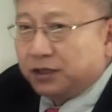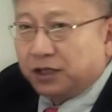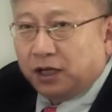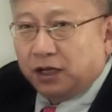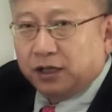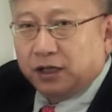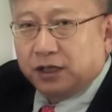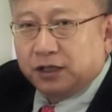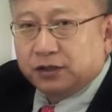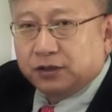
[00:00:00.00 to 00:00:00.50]

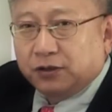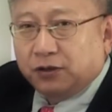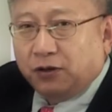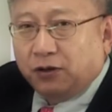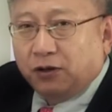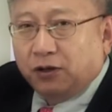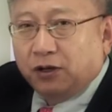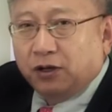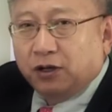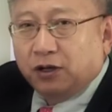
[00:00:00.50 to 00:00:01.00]

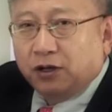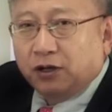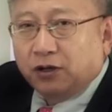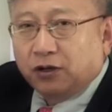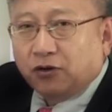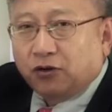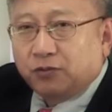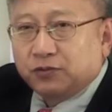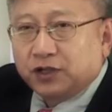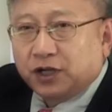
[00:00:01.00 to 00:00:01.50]
사이에서
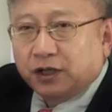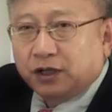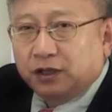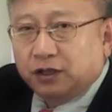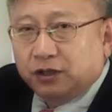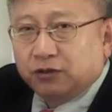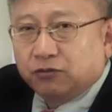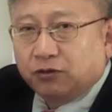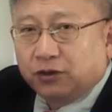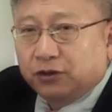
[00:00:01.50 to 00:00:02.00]
검사하는 게
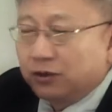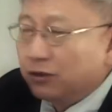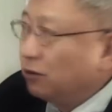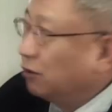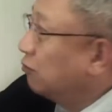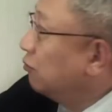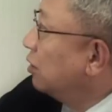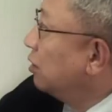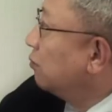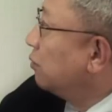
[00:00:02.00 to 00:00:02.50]

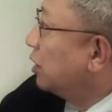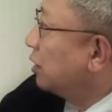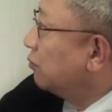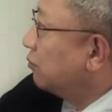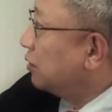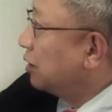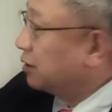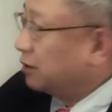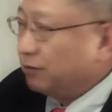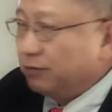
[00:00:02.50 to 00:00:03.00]
리드원이고 왼팔이
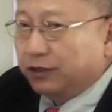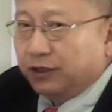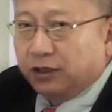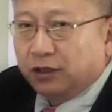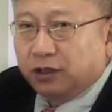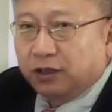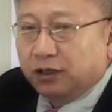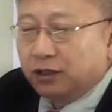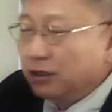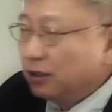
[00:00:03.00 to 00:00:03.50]
플러스입니다.
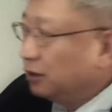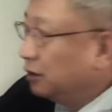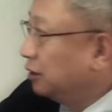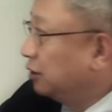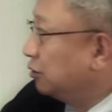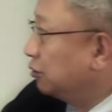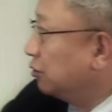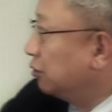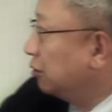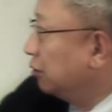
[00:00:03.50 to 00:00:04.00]

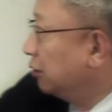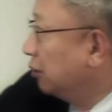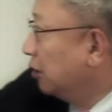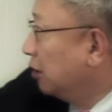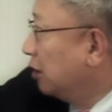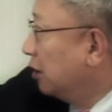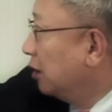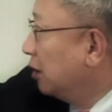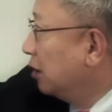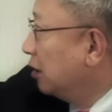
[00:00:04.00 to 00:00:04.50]
리드2는
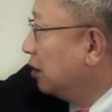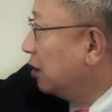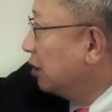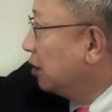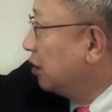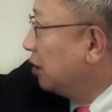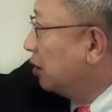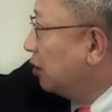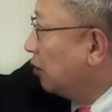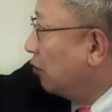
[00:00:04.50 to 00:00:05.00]

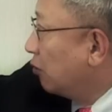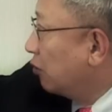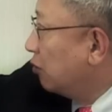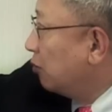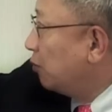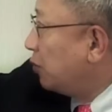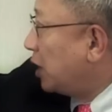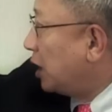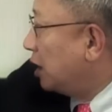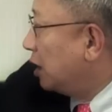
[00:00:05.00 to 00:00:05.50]

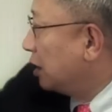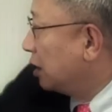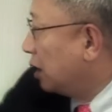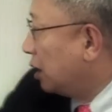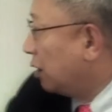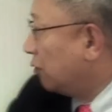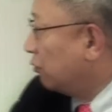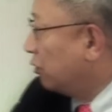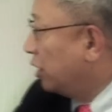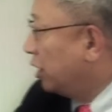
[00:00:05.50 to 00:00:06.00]

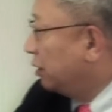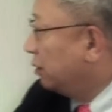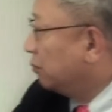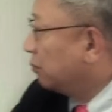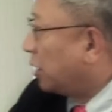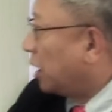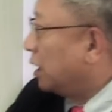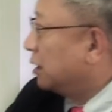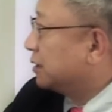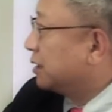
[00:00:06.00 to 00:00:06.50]
오른팔과
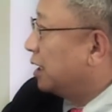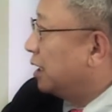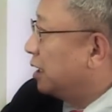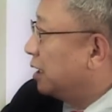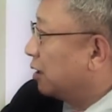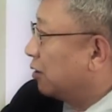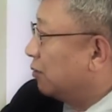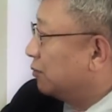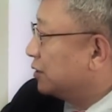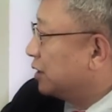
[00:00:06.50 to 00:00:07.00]
왼발
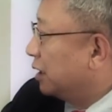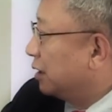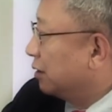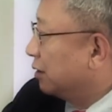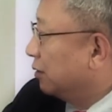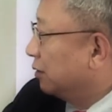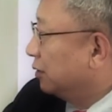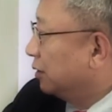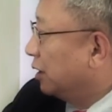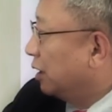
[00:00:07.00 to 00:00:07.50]
사이에 검사하는
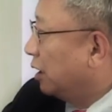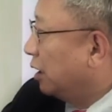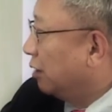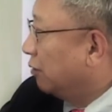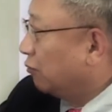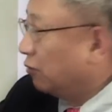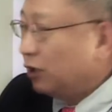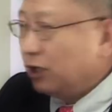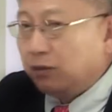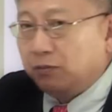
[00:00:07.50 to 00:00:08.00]
건데
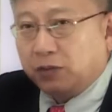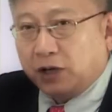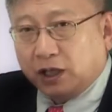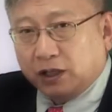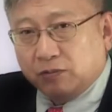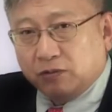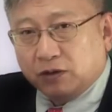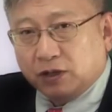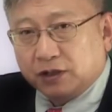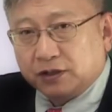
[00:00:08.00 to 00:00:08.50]

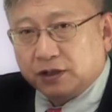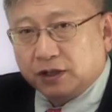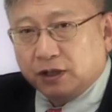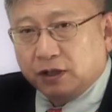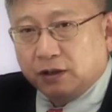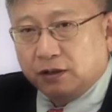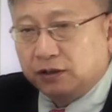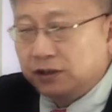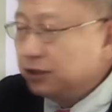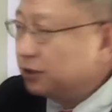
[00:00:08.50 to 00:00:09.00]
왼발이 플러스예요.
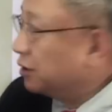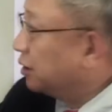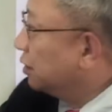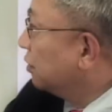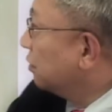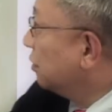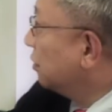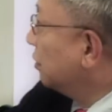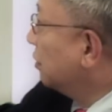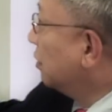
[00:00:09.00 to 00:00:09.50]

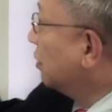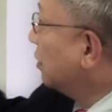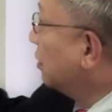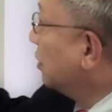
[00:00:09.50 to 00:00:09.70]
리드3는